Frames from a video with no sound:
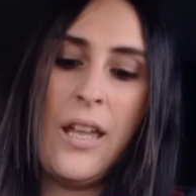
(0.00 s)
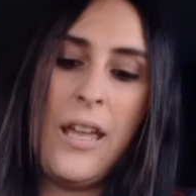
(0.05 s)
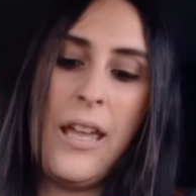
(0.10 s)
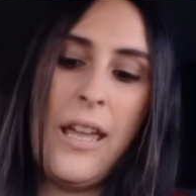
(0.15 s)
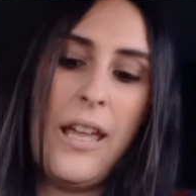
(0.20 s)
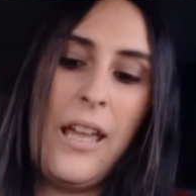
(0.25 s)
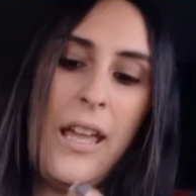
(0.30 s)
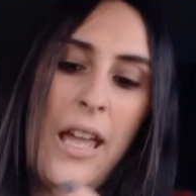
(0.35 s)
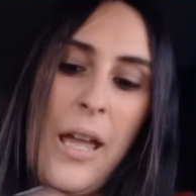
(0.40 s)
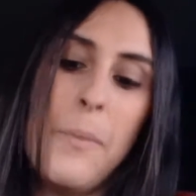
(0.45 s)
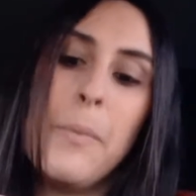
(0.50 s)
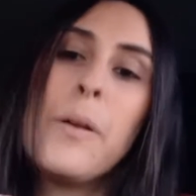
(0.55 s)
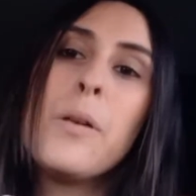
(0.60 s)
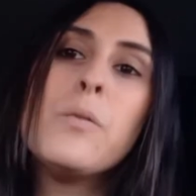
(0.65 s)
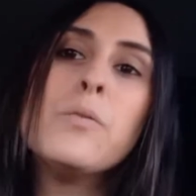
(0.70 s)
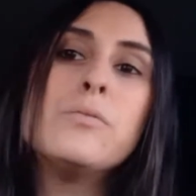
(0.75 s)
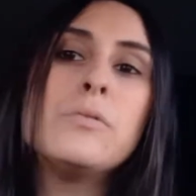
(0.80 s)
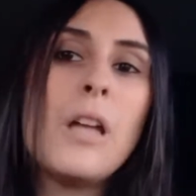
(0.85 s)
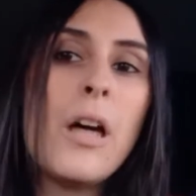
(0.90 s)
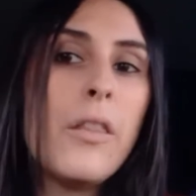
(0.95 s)
eh, he
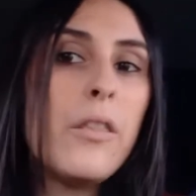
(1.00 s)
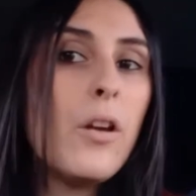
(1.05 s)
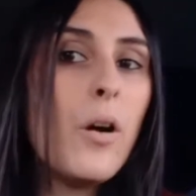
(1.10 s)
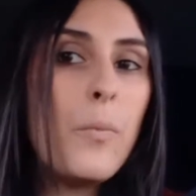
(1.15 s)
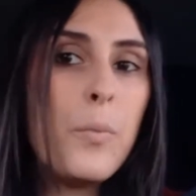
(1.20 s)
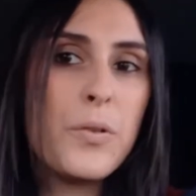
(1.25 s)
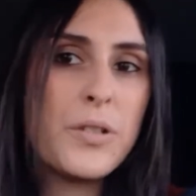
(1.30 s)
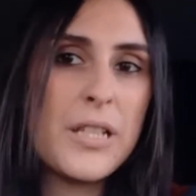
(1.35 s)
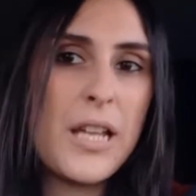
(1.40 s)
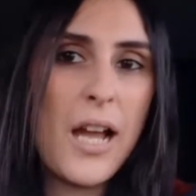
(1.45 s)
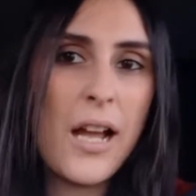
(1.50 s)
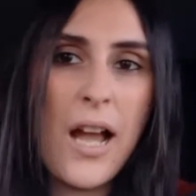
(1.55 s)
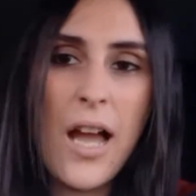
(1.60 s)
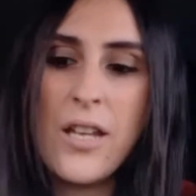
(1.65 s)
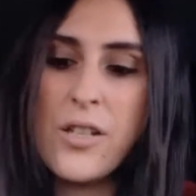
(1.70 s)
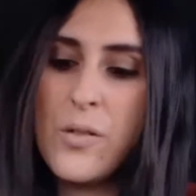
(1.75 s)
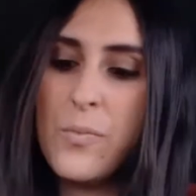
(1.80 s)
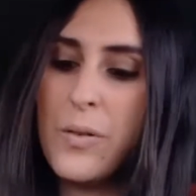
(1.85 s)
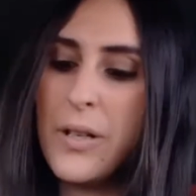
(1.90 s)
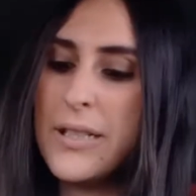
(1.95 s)
preguntado, digo, por si
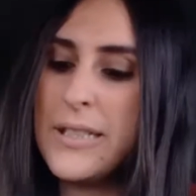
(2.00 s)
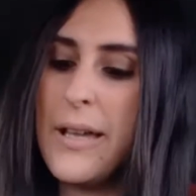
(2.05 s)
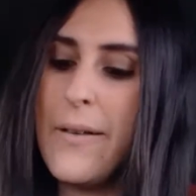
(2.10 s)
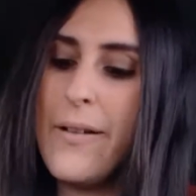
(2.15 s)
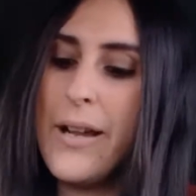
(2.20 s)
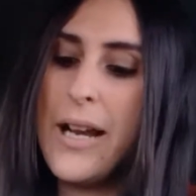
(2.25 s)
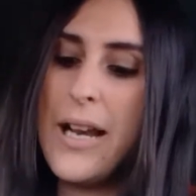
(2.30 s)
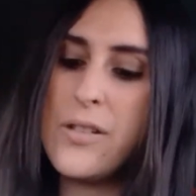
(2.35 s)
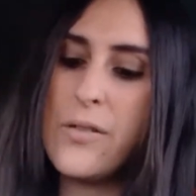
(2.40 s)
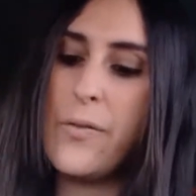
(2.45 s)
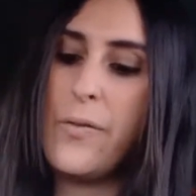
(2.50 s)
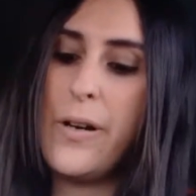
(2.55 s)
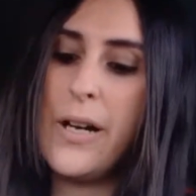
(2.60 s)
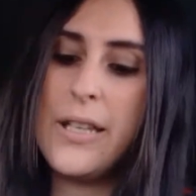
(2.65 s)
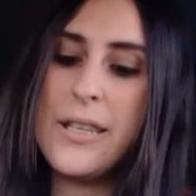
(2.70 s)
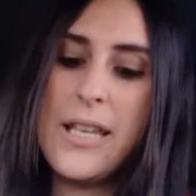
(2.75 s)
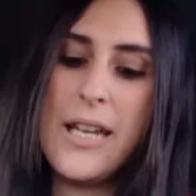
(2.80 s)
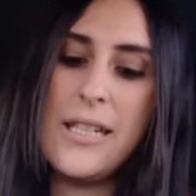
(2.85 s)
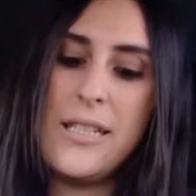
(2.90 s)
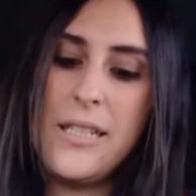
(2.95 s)
acaso, porque estaba en las
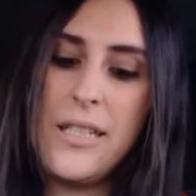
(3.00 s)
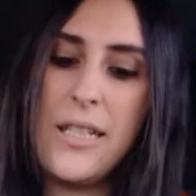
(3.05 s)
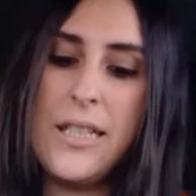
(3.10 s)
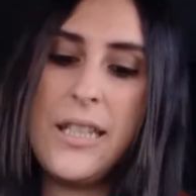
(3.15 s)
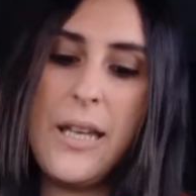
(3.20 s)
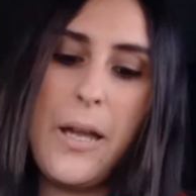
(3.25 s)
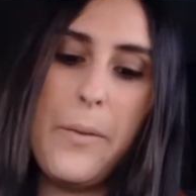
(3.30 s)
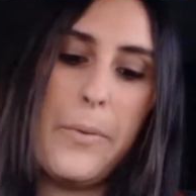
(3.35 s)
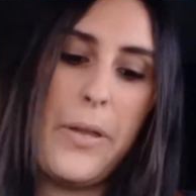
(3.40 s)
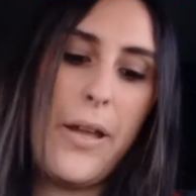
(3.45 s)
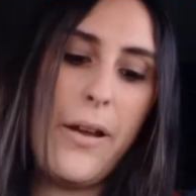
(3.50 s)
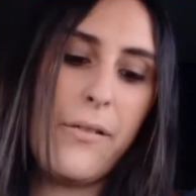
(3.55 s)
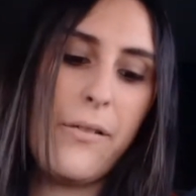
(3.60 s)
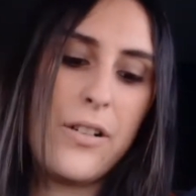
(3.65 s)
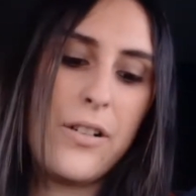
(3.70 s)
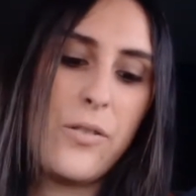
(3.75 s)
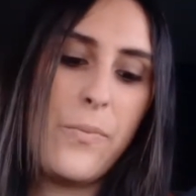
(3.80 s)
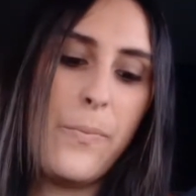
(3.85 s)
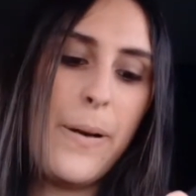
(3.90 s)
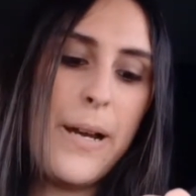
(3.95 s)
ofertas y también me lleva
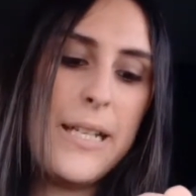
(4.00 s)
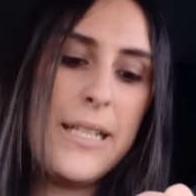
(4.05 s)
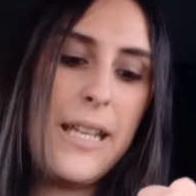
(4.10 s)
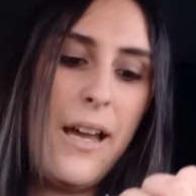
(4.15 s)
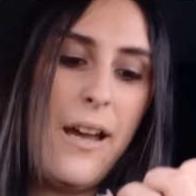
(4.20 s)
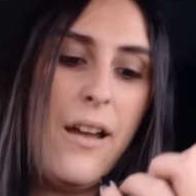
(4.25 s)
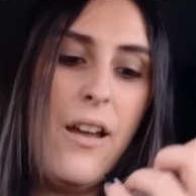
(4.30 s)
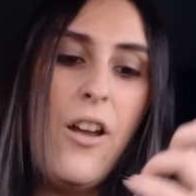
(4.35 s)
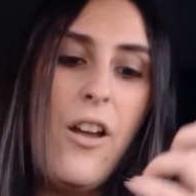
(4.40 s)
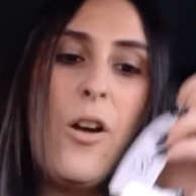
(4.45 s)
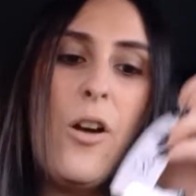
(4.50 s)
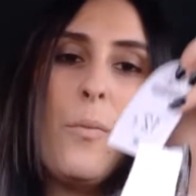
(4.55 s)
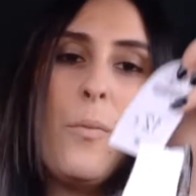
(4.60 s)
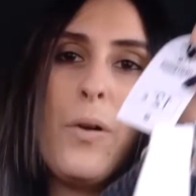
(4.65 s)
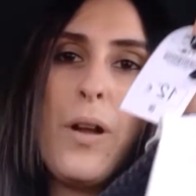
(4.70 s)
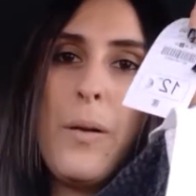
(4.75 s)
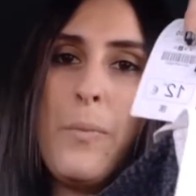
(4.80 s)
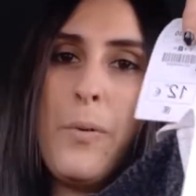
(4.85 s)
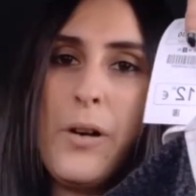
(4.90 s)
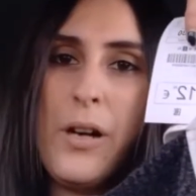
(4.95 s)
una sorpresa,
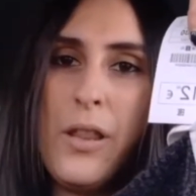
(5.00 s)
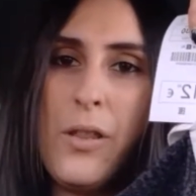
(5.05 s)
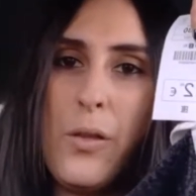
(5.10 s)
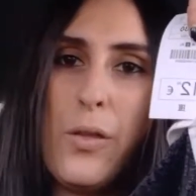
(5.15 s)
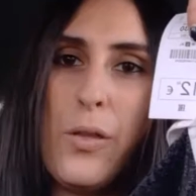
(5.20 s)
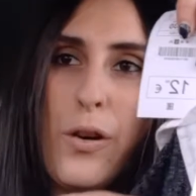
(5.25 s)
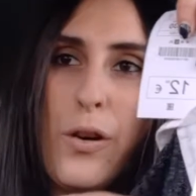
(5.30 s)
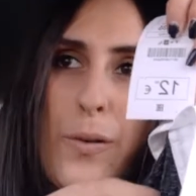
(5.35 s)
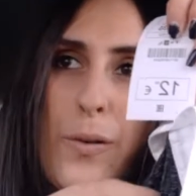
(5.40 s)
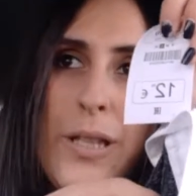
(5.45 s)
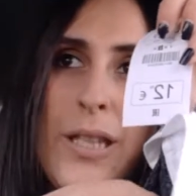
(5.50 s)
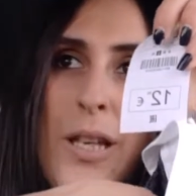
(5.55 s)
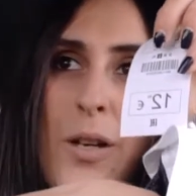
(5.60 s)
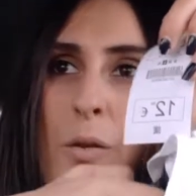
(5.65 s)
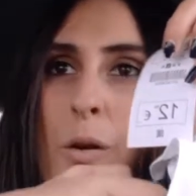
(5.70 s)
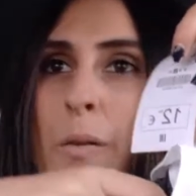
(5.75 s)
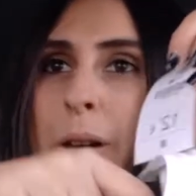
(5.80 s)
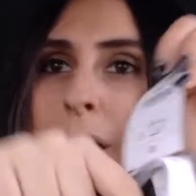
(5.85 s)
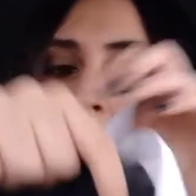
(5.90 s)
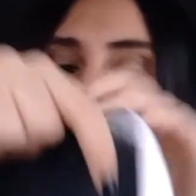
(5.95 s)
porque pone
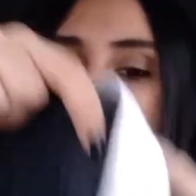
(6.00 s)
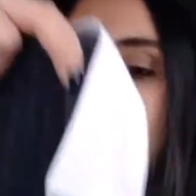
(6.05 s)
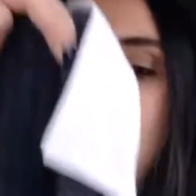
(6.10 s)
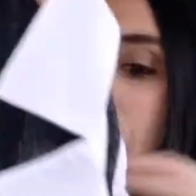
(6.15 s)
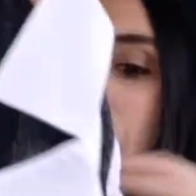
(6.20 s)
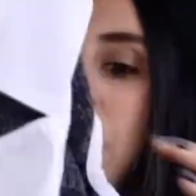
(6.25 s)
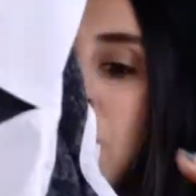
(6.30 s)
12,99 y me ha